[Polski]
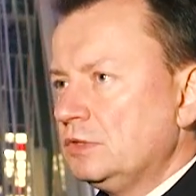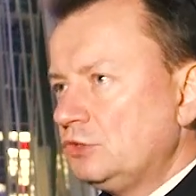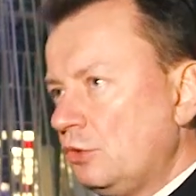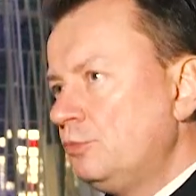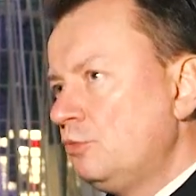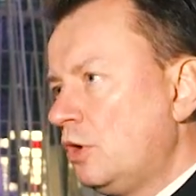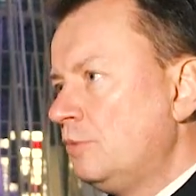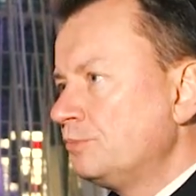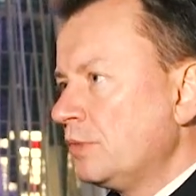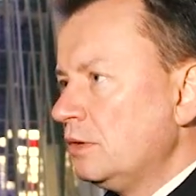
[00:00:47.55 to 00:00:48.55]
To było
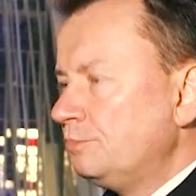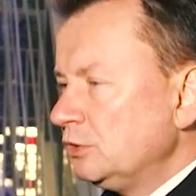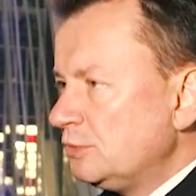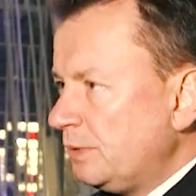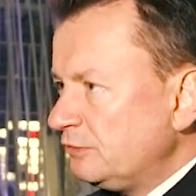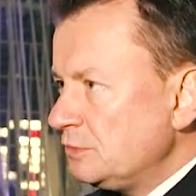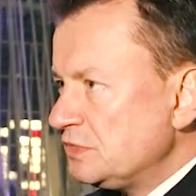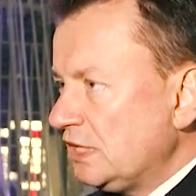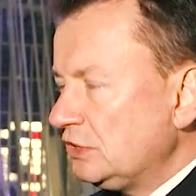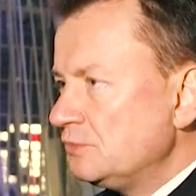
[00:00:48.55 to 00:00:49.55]
pod pewnym
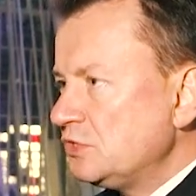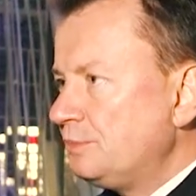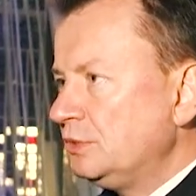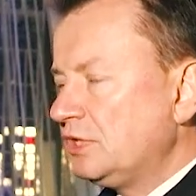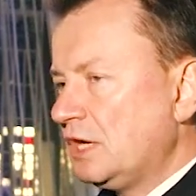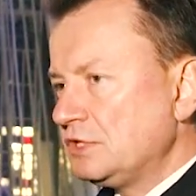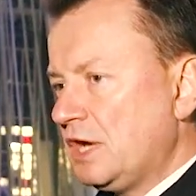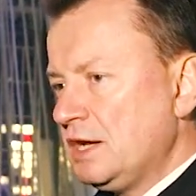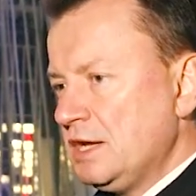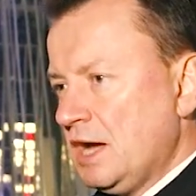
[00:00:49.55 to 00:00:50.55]
znakiem
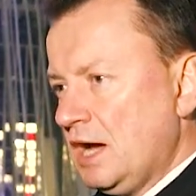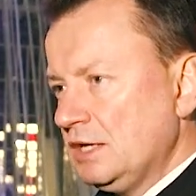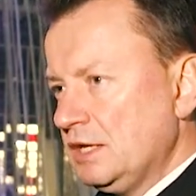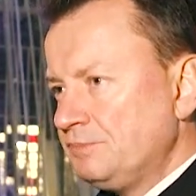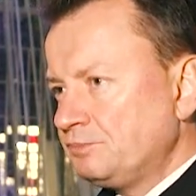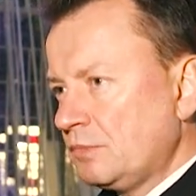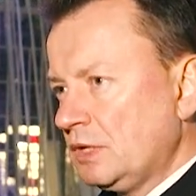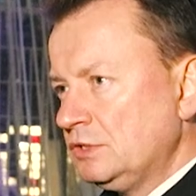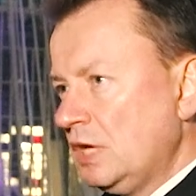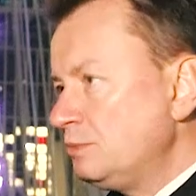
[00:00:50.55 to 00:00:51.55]
zapytania, ale
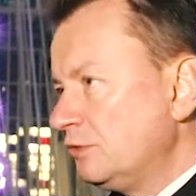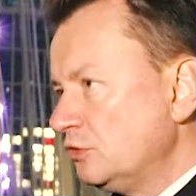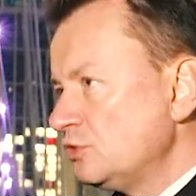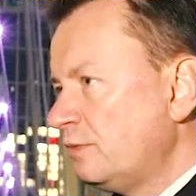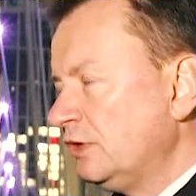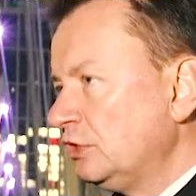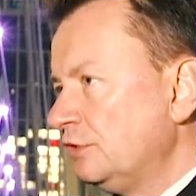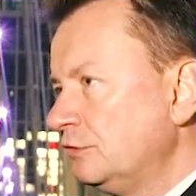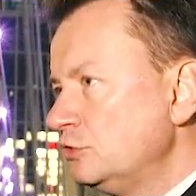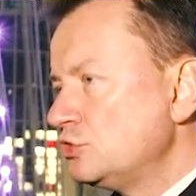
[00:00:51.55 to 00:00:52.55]
mm, najpierw rozmowa
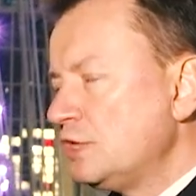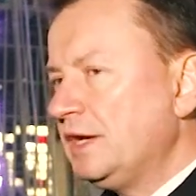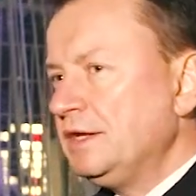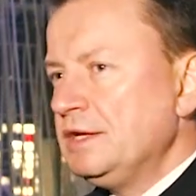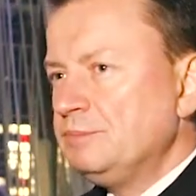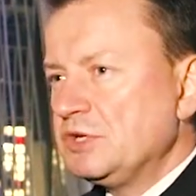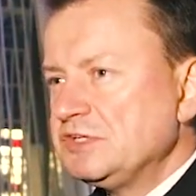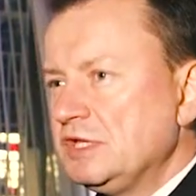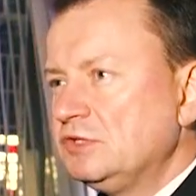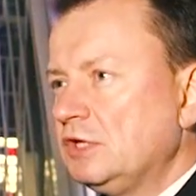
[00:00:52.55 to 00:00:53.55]
telefoniczna
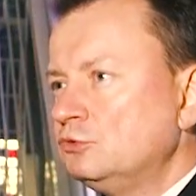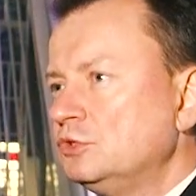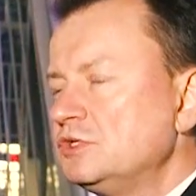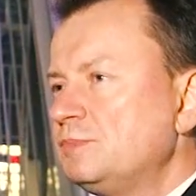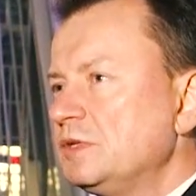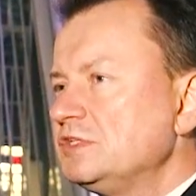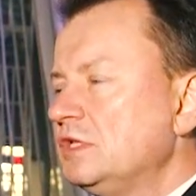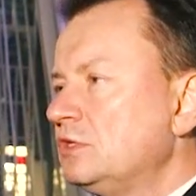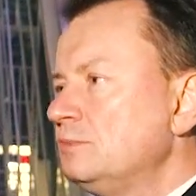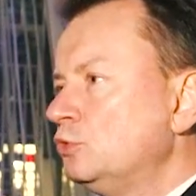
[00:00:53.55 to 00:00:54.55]
prezydenta Dudy z
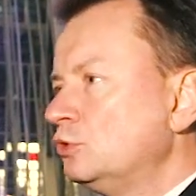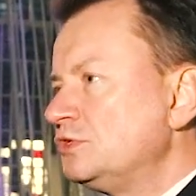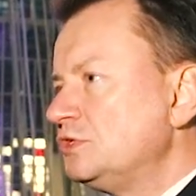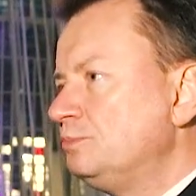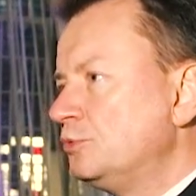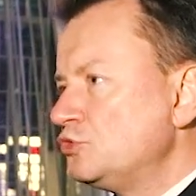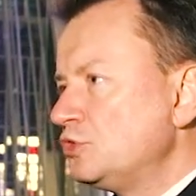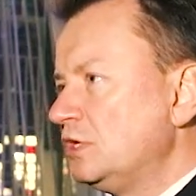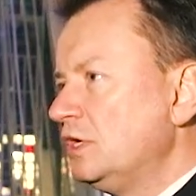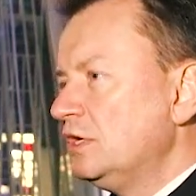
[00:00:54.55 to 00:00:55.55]
prezydentem Turcji,
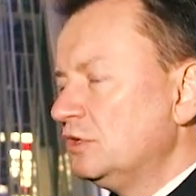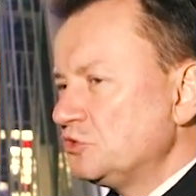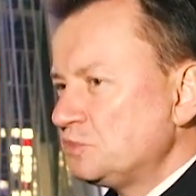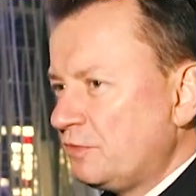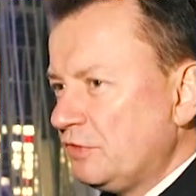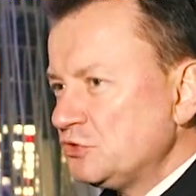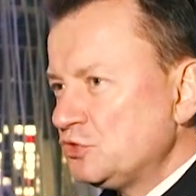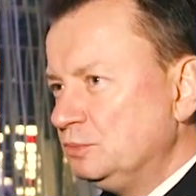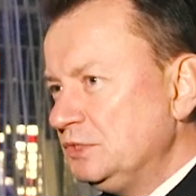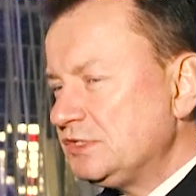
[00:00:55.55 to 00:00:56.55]
później rozmowa
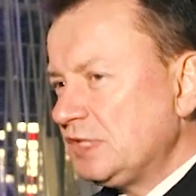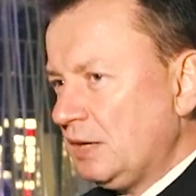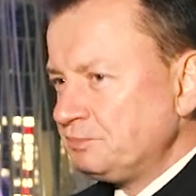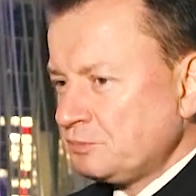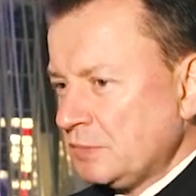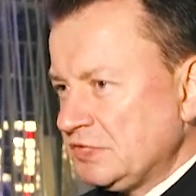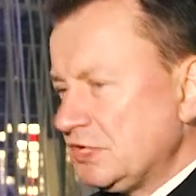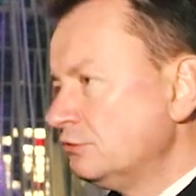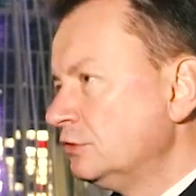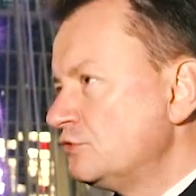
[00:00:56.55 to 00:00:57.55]
osobista,
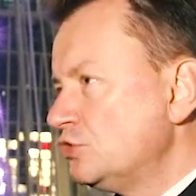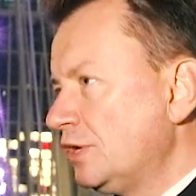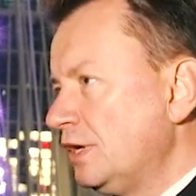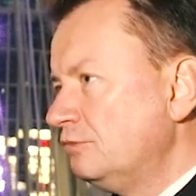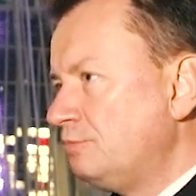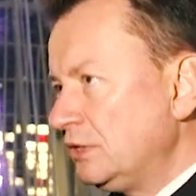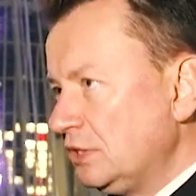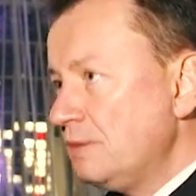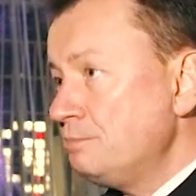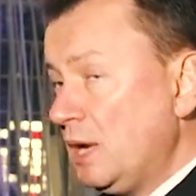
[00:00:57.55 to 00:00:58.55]
zarówno wczoraj w
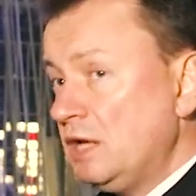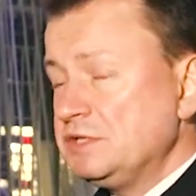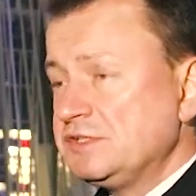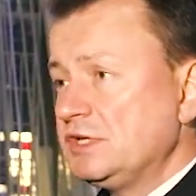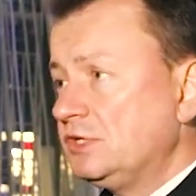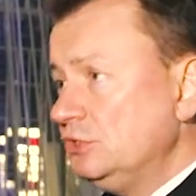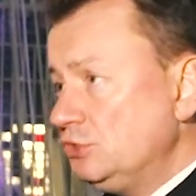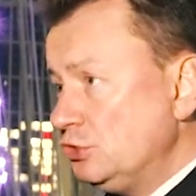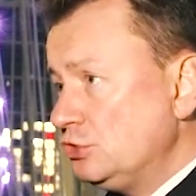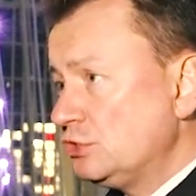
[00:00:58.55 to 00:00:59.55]
Buckingham Palace, jak i
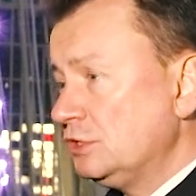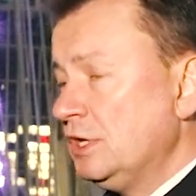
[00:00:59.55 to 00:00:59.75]
dziś